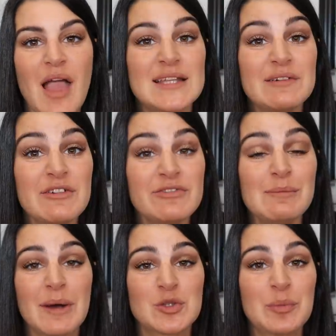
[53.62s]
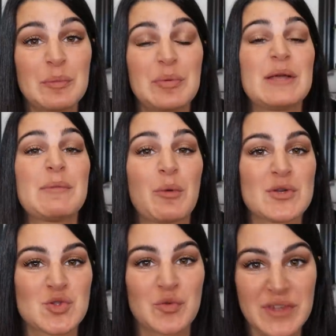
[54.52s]
ad aver filmato per prima
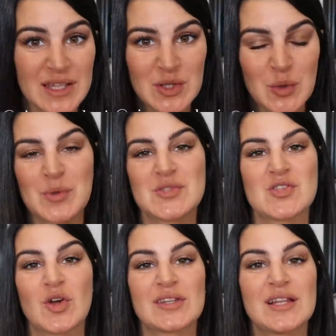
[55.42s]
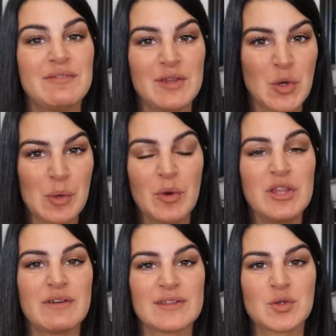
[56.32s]
questo video, questa sorta di video che poi è
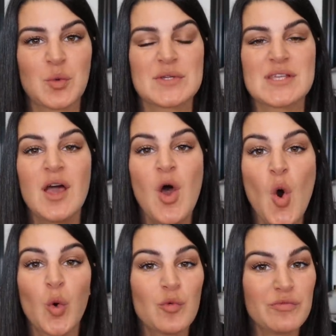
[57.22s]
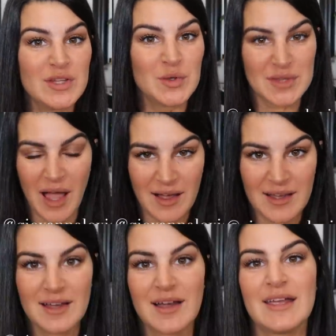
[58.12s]
diventato quasi un video
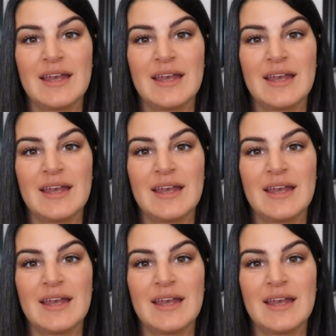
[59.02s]
tag.